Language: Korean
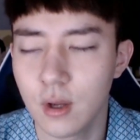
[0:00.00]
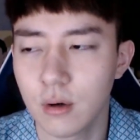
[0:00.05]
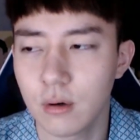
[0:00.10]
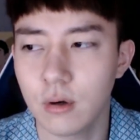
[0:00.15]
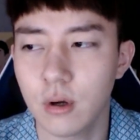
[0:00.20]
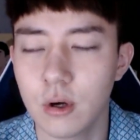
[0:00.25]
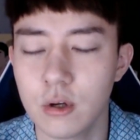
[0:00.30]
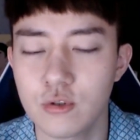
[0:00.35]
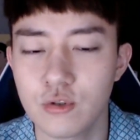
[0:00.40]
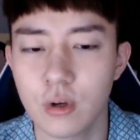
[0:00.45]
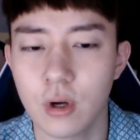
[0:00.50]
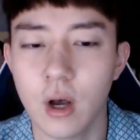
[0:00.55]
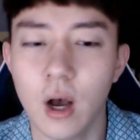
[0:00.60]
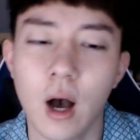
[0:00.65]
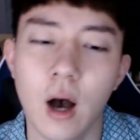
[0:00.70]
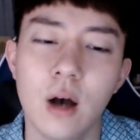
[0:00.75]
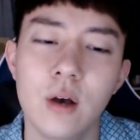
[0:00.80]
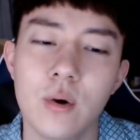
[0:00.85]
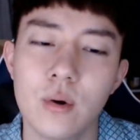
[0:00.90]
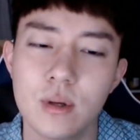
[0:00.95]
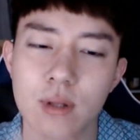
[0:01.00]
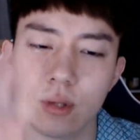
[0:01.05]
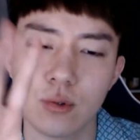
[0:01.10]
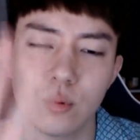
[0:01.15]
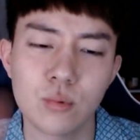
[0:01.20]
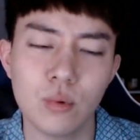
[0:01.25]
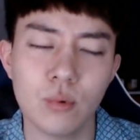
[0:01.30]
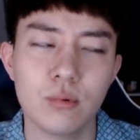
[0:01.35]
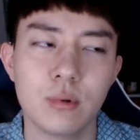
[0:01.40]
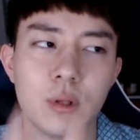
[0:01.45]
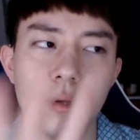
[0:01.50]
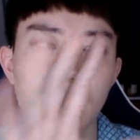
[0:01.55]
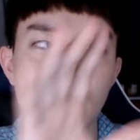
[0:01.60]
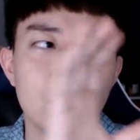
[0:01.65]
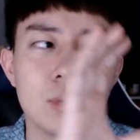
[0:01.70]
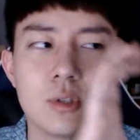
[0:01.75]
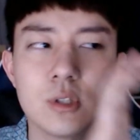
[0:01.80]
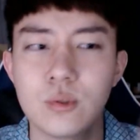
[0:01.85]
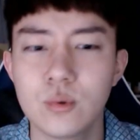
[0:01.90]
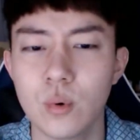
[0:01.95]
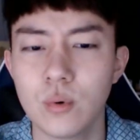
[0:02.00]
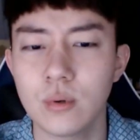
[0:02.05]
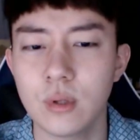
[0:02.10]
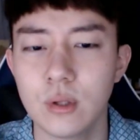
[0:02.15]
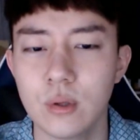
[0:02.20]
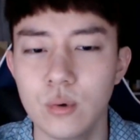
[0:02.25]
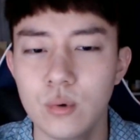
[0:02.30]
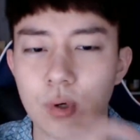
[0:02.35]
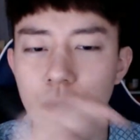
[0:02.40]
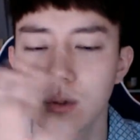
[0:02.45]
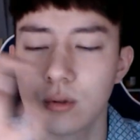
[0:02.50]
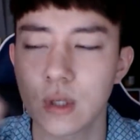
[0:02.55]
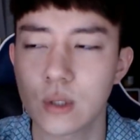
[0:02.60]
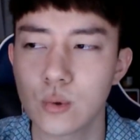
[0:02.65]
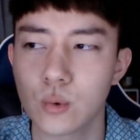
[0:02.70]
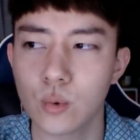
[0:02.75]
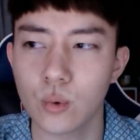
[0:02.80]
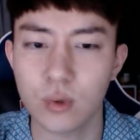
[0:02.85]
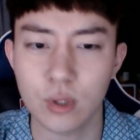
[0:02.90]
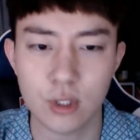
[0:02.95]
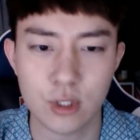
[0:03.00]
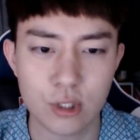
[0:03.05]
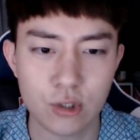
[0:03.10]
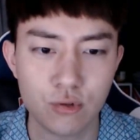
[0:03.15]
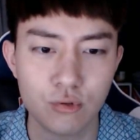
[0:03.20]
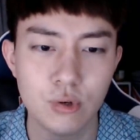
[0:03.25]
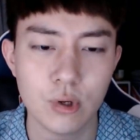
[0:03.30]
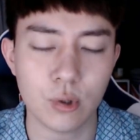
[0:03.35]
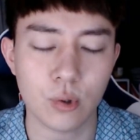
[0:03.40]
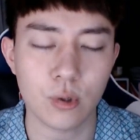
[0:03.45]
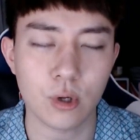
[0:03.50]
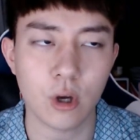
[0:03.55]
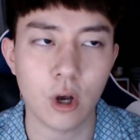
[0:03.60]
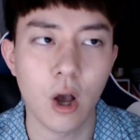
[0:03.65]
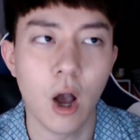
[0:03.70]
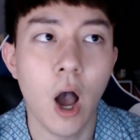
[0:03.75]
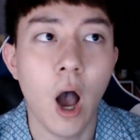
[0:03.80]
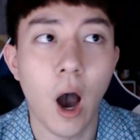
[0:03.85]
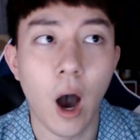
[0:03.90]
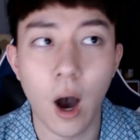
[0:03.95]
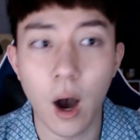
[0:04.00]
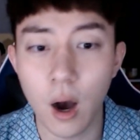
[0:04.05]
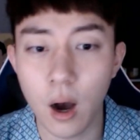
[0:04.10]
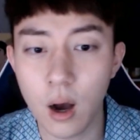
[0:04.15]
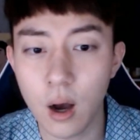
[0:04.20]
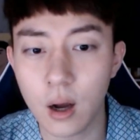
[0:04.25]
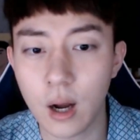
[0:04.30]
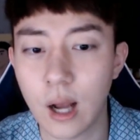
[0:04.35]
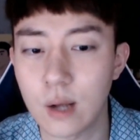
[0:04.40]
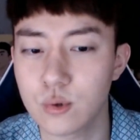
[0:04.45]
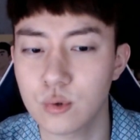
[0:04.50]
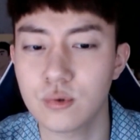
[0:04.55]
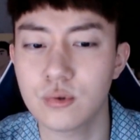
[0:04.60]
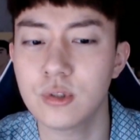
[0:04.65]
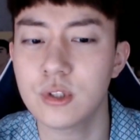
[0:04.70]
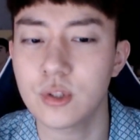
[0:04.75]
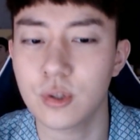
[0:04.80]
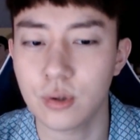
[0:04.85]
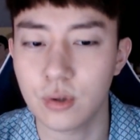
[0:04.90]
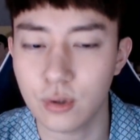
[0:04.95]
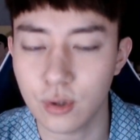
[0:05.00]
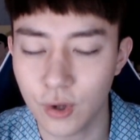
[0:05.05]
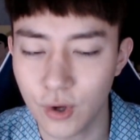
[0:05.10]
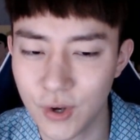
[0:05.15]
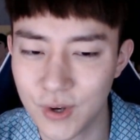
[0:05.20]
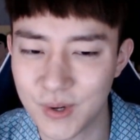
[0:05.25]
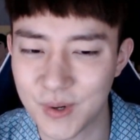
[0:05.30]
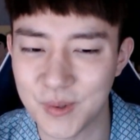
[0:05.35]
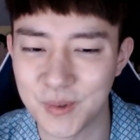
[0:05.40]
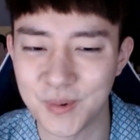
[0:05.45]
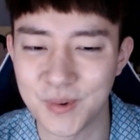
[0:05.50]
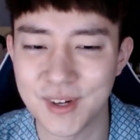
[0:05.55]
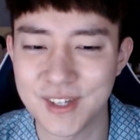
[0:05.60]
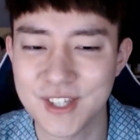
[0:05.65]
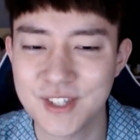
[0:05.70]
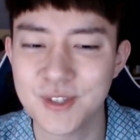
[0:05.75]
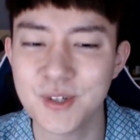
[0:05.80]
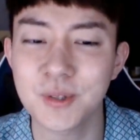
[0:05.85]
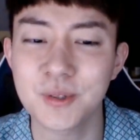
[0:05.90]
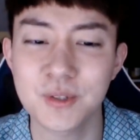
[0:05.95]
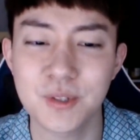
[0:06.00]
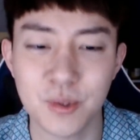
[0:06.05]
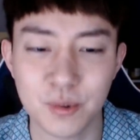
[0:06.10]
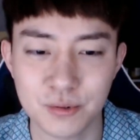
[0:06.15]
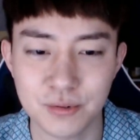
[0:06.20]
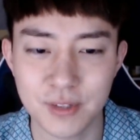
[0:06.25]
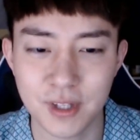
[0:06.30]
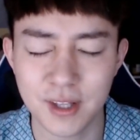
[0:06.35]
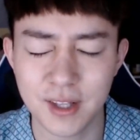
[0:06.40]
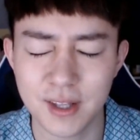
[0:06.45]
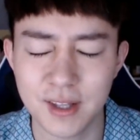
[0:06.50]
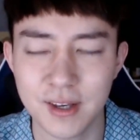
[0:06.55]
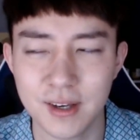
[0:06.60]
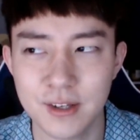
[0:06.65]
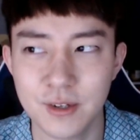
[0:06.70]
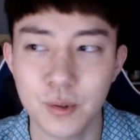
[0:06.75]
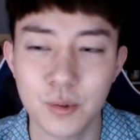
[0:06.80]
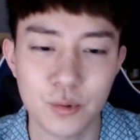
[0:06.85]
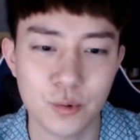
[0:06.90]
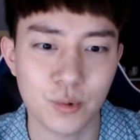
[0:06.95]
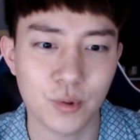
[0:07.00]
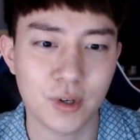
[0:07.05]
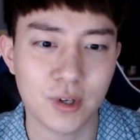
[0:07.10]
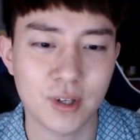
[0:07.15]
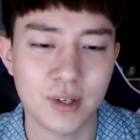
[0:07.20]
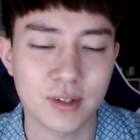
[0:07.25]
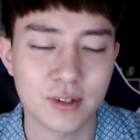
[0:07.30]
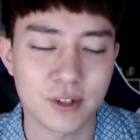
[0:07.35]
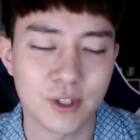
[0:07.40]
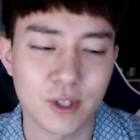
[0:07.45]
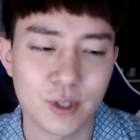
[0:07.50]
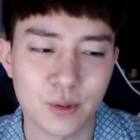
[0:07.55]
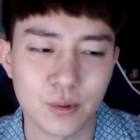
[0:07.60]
그래가지고 내가 아 여기 사촌 동생이고 여기 친동생이고 여기는 사촌 동생 친구예요. 이러니까 아 가족들이셨어요? 이러는 거야. 친척들이었구나 이러는 거야.